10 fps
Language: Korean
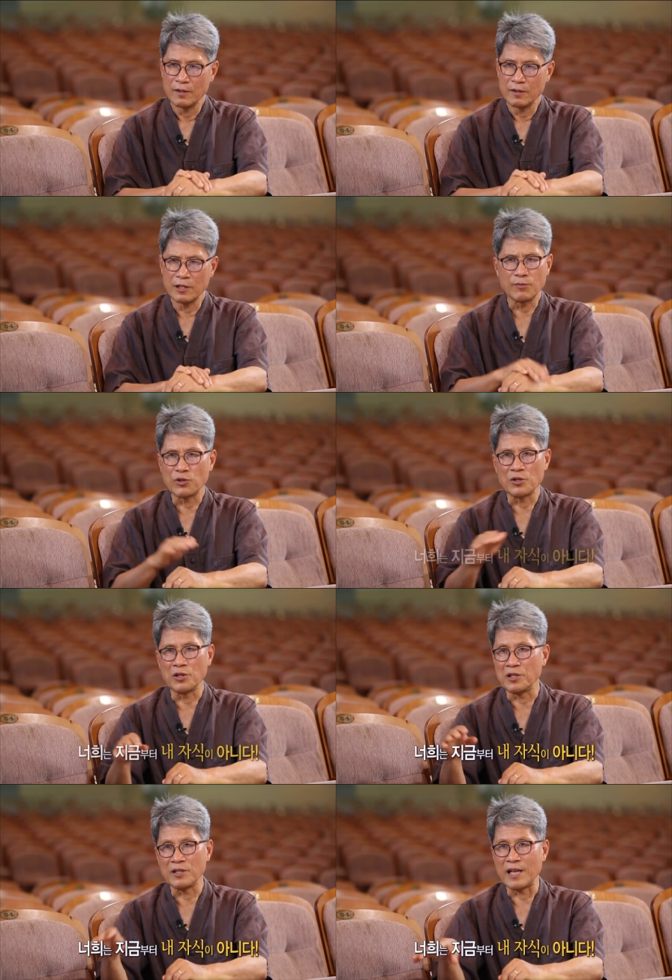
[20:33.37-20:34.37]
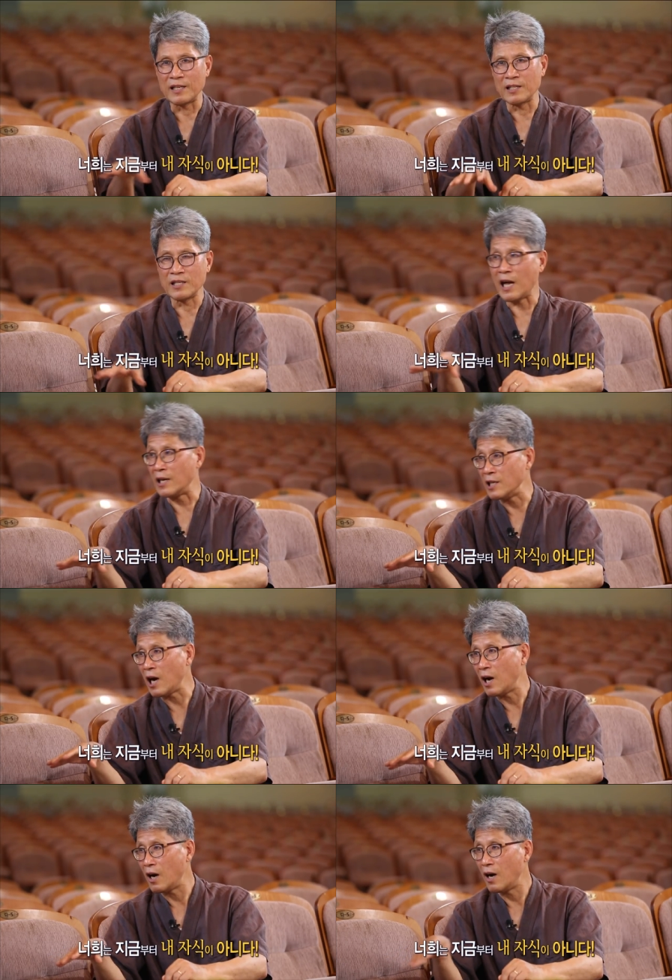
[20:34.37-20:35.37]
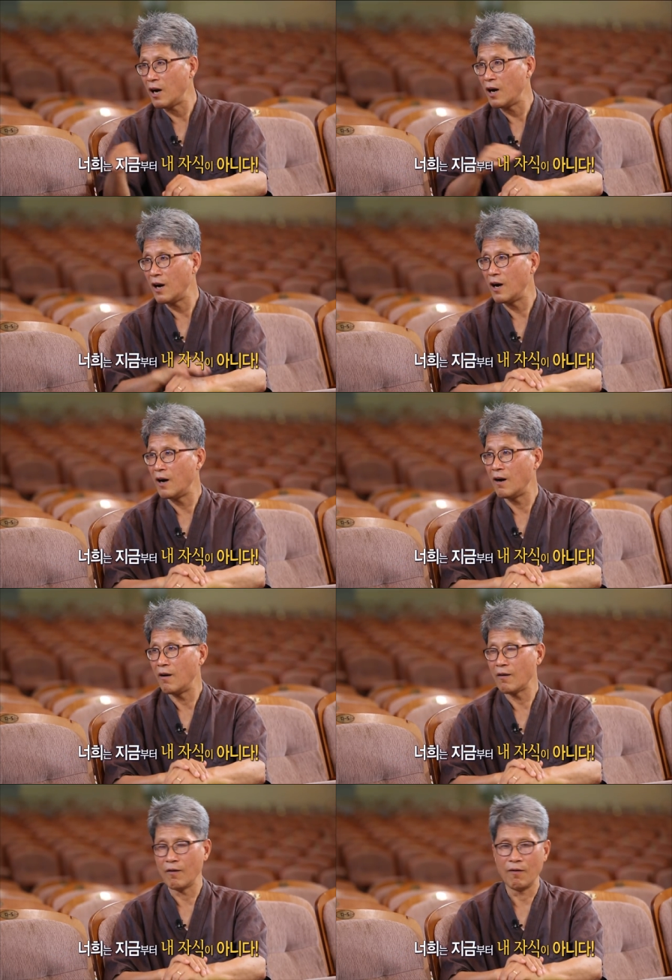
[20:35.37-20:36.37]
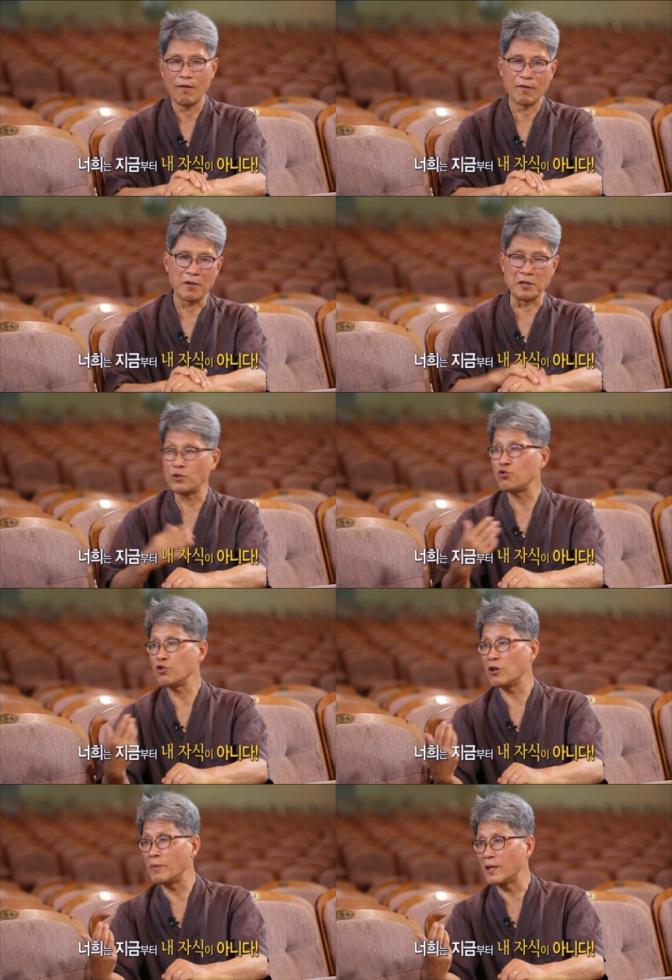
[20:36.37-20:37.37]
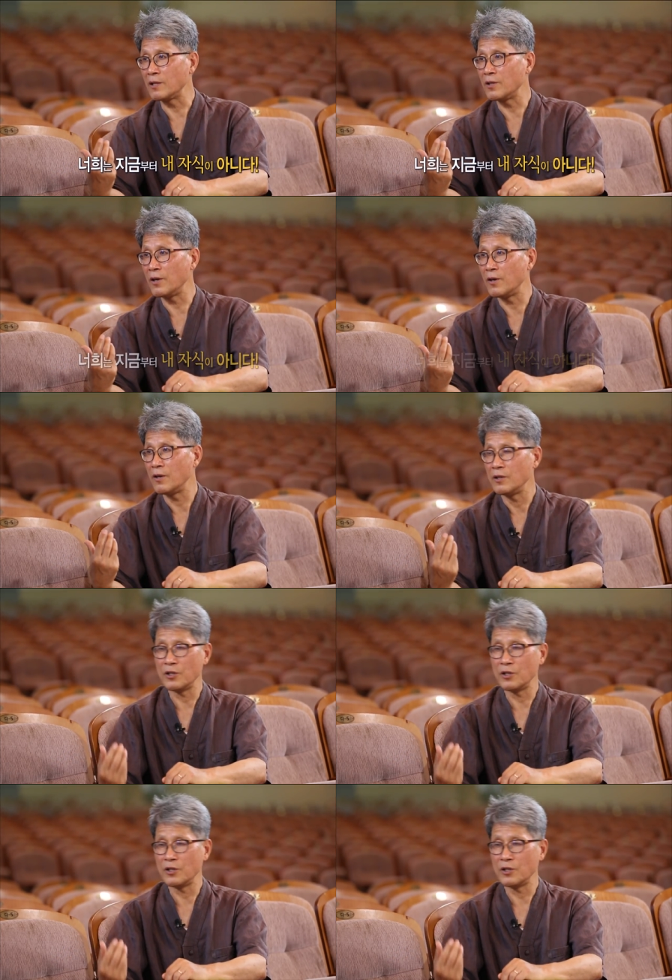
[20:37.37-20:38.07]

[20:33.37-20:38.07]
지금부터 너희들 내 자식이 아니야. 음. 굉장히 충격을 받았어요. 네.